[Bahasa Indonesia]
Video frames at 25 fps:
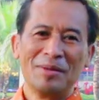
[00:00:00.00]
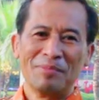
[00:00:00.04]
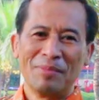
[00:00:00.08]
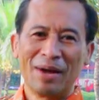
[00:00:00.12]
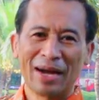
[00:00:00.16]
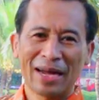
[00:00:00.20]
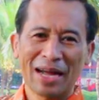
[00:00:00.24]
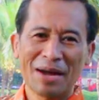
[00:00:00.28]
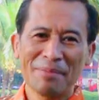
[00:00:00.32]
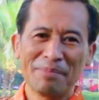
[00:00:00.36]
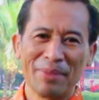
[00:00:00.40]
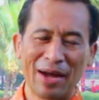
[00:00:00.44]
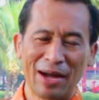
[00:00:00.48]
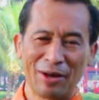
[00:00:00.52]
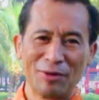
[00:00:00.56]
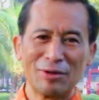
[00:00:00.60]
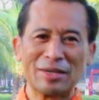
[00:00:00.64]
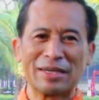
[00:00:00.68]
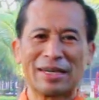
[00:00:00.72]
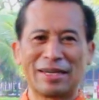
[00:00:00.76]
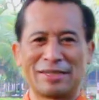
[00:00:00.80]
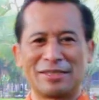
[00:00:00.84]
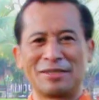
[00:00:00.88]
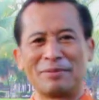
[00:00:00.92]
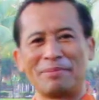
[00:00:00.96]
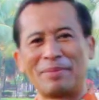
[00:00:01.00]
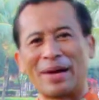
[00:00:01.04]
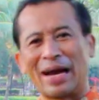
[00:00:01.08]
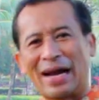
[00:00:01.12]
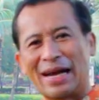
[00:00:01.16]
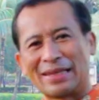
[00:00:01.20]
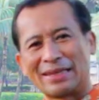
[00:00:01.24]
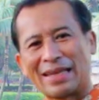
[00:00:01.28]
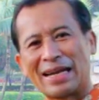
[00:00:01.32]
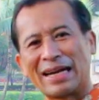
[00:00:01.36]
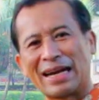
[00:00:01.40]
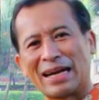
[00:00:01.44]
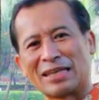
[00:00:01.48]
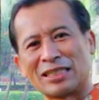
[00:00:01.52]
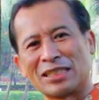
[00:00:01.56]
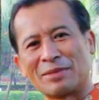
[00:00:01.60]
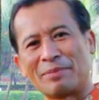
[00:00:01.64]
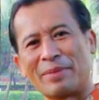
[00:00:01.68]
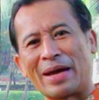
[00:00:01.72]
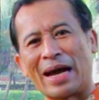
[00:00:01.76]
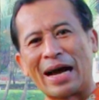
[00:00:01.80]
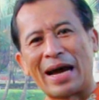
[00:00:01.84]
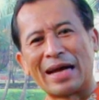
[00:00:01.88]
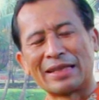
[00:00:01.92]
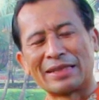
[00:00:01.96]
maka bangun
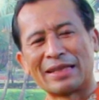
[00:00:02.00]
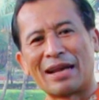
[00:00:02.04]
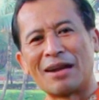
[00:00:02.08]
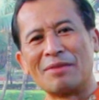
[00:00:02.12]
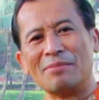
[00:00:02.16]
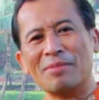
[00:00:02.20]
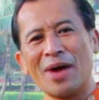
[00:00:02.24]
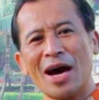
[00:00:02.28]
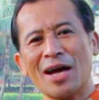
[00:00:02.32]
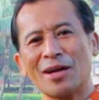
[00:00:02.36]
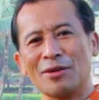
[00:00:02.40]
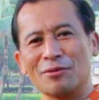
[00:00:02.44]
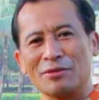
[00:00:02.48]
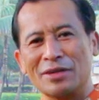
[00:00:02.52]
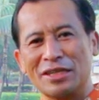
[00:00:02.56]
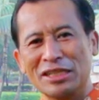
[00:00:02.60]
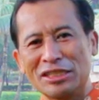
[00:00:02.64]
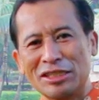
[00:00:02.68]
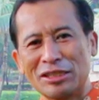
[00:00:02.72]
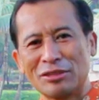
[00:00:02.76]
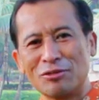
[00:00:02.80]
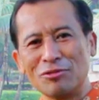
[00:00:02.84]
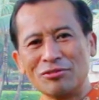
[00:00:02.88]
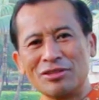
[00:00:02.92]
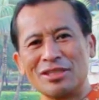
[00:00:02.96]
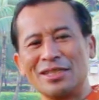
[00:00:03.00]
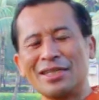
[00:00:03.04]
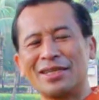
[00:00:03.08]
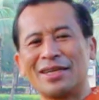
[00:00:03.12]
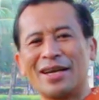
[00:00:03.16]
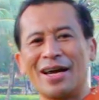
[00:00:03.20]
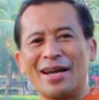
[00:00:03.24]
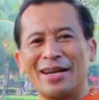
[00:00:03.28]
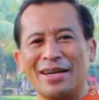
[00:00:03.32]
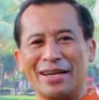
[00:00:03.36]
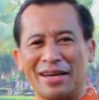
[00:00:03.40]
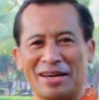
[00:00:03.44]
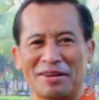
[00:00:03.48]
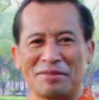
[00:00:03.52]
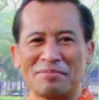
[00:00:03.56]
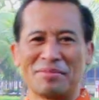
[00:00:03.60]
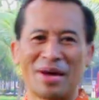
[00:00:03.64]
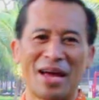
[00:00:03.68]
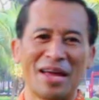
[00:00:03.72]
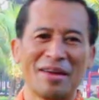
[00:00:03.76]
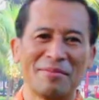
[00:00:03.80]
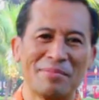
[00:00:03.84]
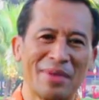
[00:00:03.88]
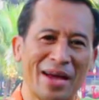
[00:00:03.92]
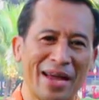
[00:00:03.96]
kesepakatan-kesepakatan baru, diskusikan dengan
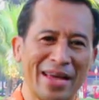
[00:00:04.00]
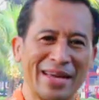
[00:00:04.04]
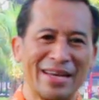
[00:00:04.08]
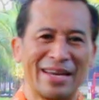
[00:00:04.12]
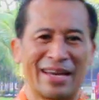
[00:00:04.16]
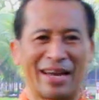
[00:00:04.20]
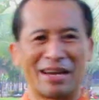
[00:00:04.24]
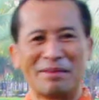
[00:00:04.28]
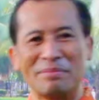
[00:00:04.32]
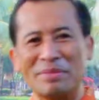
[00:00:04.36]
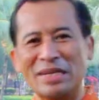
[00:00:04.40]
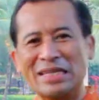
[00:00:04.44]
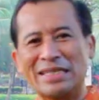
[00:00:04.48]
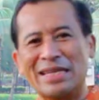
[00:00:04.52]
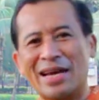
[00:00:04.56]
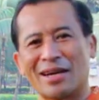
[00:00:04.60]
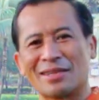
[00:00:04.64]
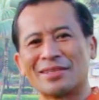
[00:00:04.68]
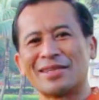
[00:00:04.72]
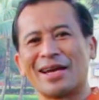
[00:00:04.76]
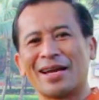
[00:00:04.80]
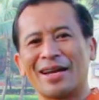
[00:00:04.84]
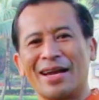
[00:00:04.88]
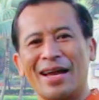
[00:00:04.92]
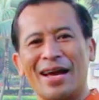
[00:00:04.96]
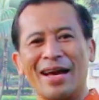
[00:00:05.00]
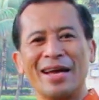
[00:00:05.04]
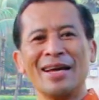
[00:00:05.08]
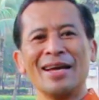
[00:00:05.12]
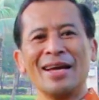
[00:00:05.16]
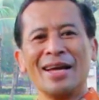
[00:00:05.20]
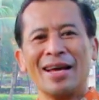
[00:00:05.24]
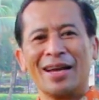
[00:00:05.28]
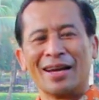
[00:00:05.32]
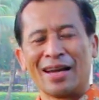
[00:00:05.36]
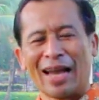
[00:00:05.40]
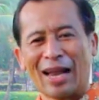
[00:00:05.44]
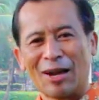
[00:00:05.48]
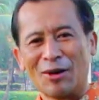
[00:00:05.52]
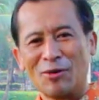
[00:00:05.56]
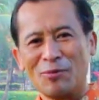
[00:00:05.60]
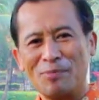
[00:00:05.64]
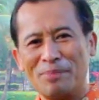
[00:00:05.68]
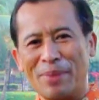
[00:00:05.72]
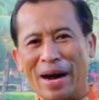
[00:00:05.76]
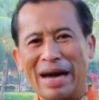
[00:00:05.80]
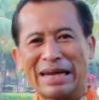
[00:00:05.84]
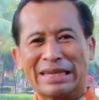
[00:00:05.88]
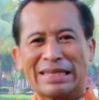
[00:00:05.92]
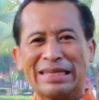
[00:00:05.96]
baik-baik, dengan bijaksana, lalu
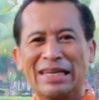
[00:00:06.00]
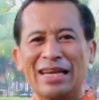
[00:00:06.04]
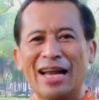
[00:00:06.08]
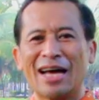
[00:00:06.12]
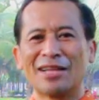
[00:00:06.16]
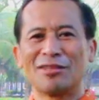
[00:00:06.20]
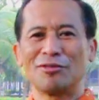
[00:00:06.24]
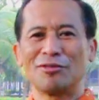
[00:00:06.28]
bagilah